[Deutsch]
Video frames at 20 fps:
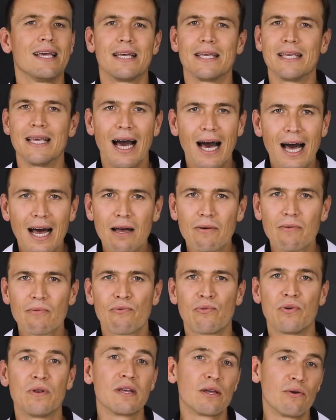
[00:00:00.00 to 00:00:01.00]
ja,
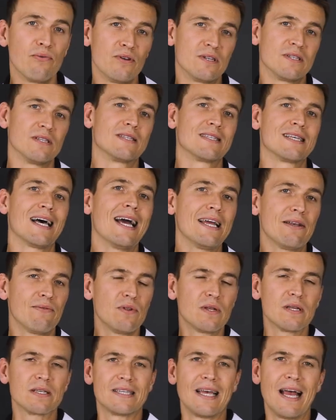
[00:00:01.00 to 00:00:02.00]
für eine gewisse Zeit
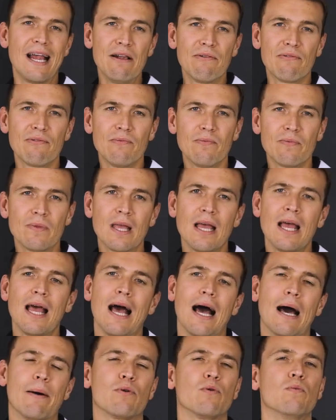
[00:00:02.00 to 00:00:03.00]
wird es helfen,
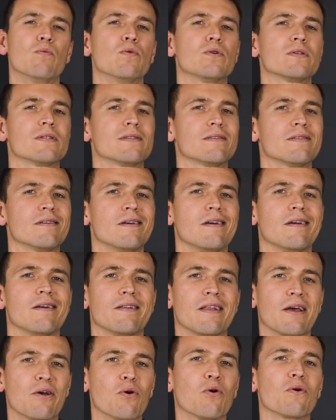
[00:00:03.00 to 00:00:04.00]
aber du musst
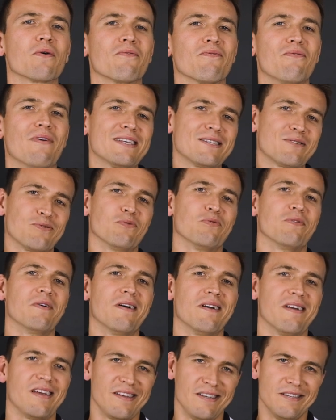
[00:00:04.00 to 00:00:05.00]
dann gucken, was du
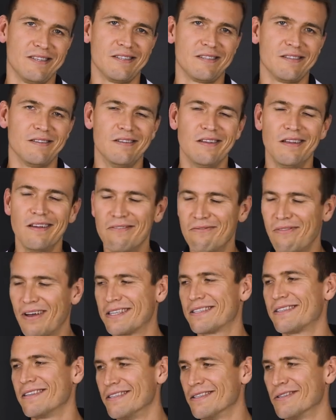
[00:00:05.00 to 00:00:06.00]
isst. Ne?
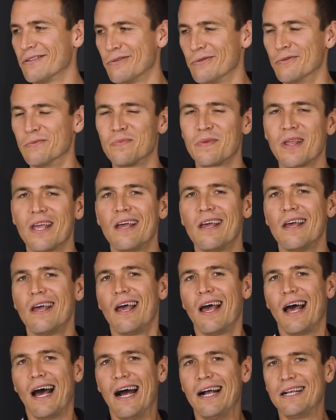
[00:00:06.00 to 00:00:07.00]
Was isst du?
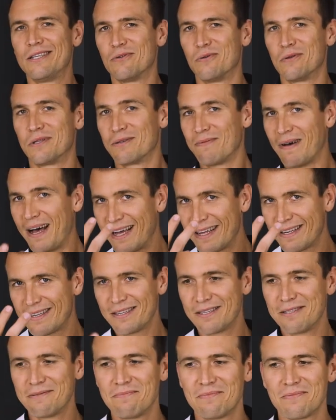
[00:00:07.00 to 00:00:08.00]
Also,
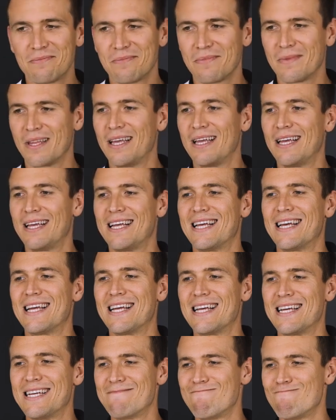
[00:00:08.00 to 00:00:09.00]
zweite,
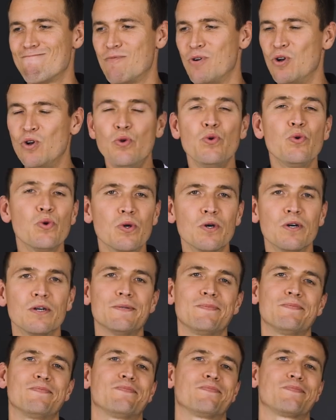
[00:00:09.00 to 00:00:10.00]

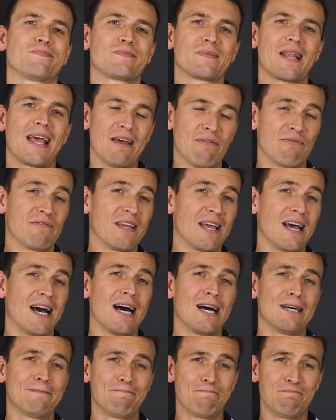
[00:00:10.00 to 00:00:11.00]
Lüge,
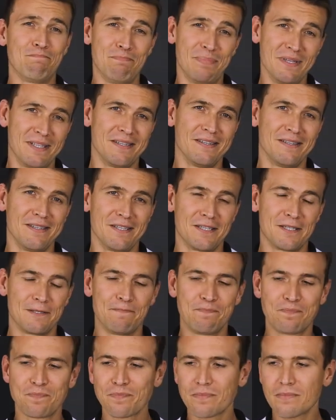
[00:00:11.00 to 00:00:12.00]
FDH, bitte nicht.
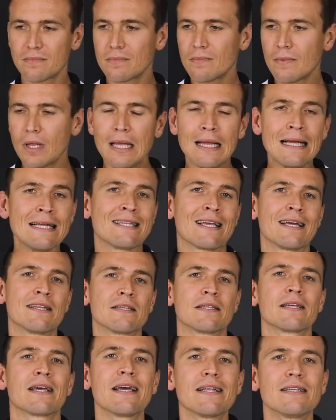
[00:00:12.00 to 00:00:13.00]

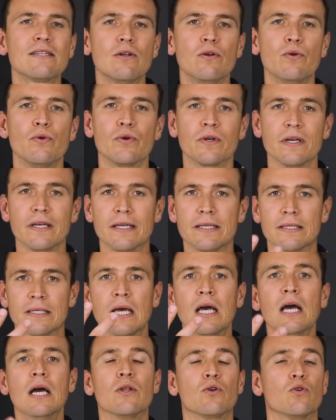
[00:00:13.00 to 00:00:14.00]
Dann dritte Lüge
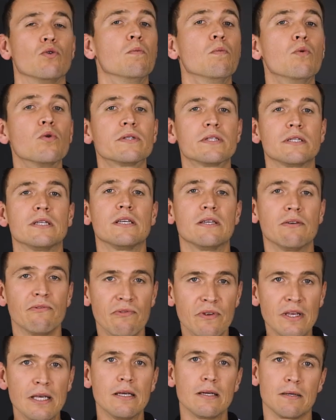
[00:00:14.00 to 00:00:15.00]
ist, du musst dich
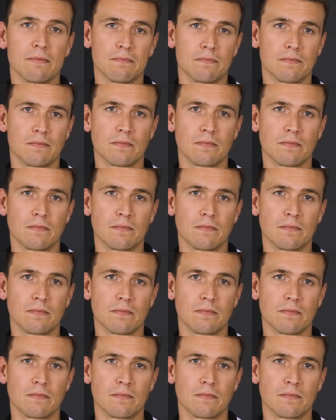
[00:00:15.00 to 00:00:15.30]
wiegen.